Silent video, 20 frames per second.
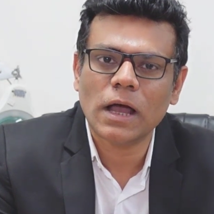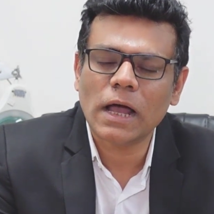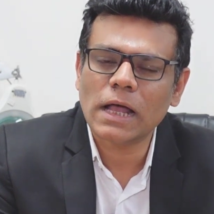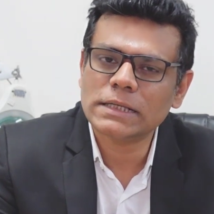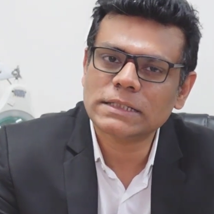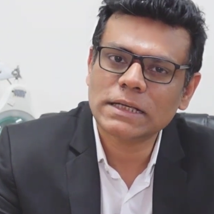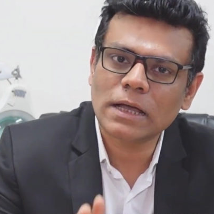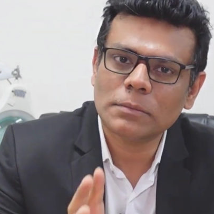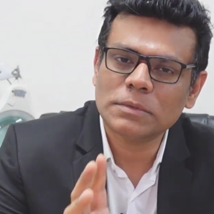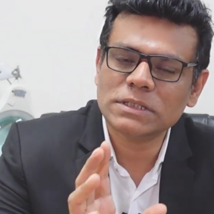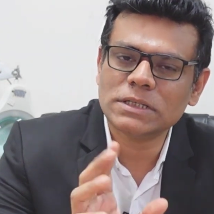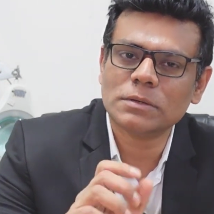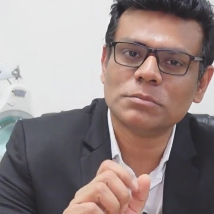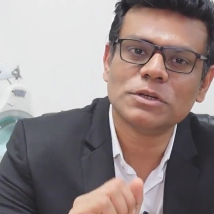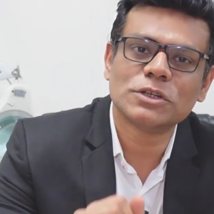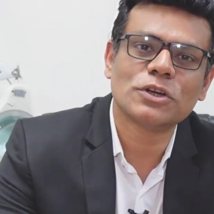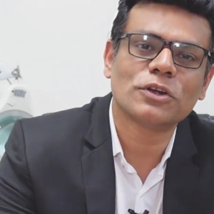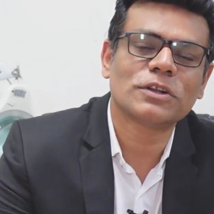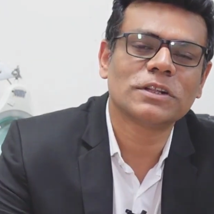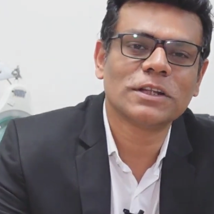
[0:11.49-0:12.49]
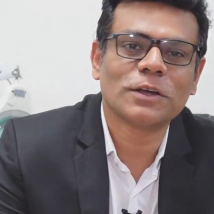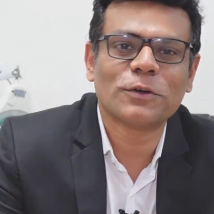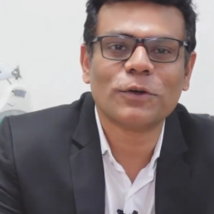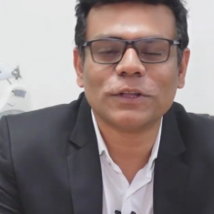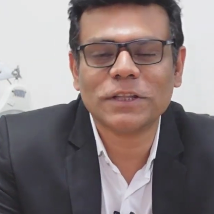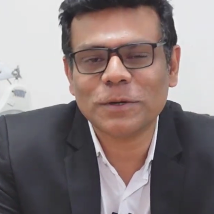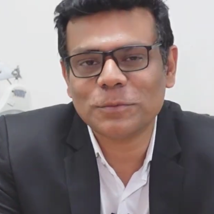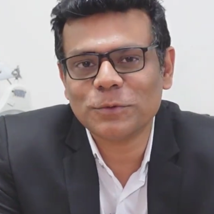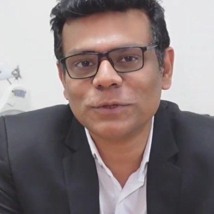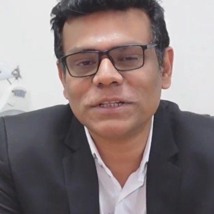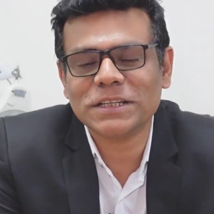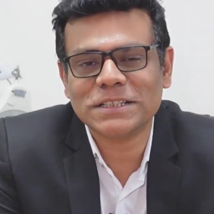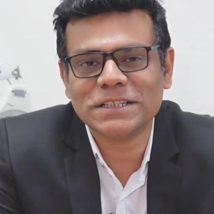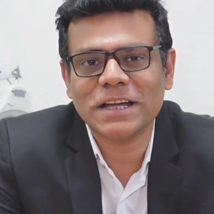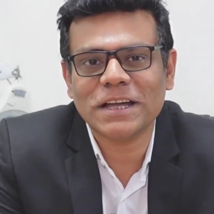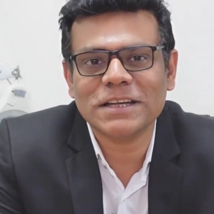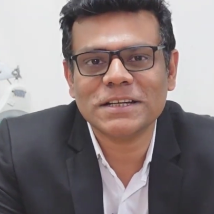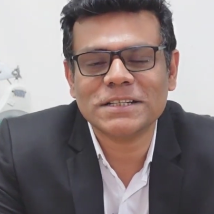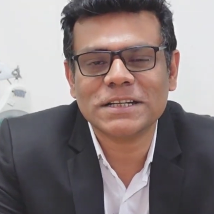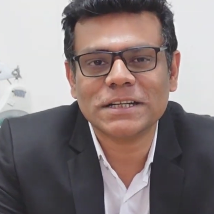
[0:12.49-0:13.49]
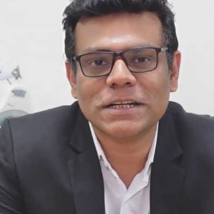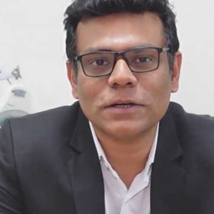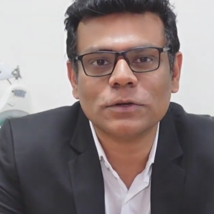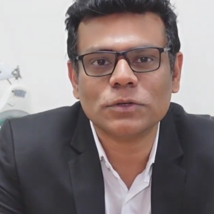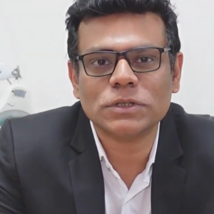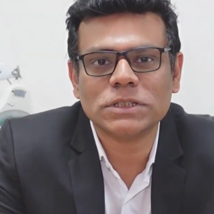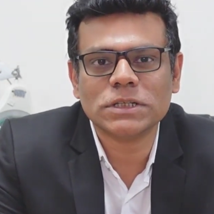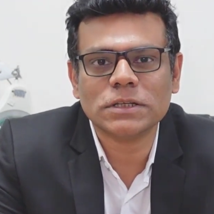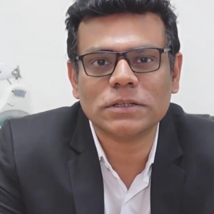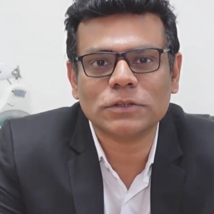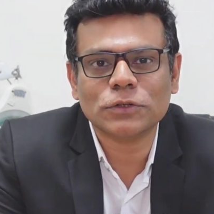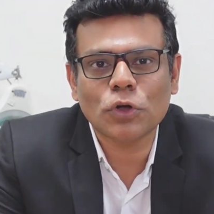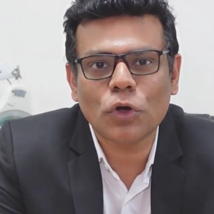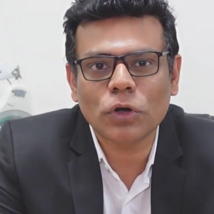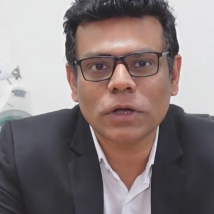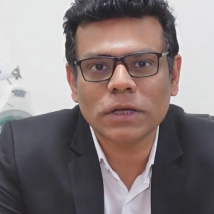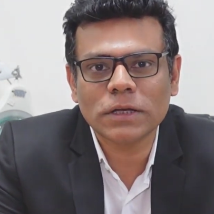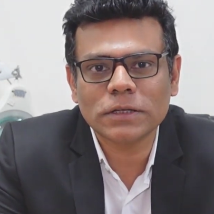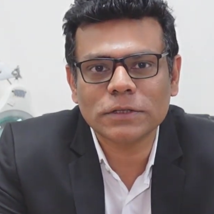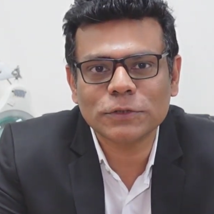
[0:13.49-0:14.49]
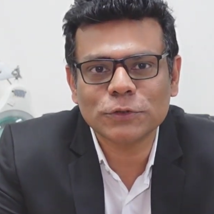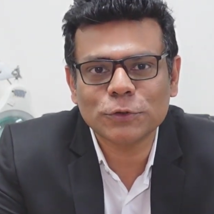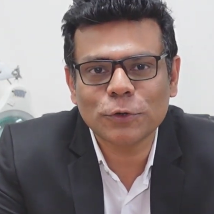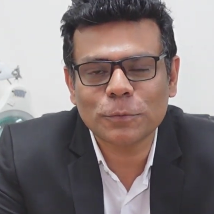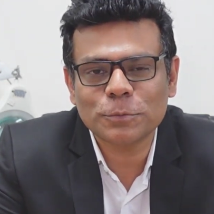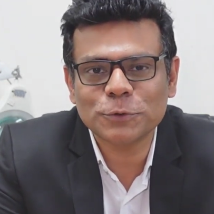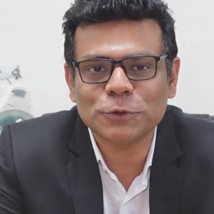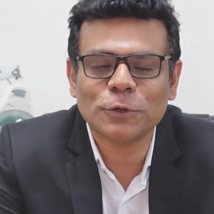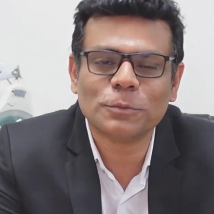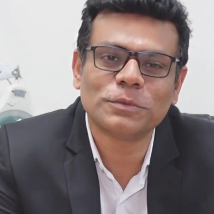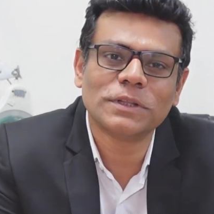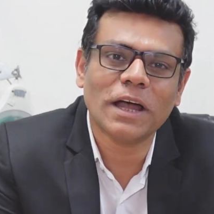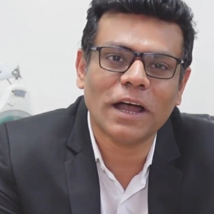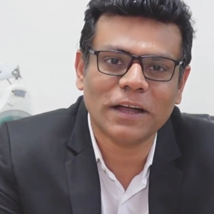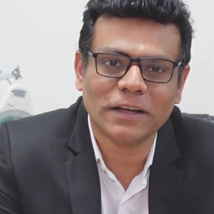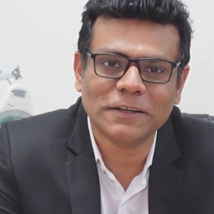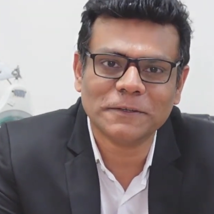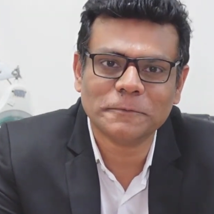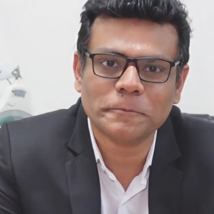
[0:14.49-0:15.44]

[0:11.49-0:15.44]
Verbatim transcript: আজকে আমি যে বিষয়টা নিয়ে কথা বলতে চাই সেটা হচ্ছে ত্বকে ছোপ ছোপ দাগ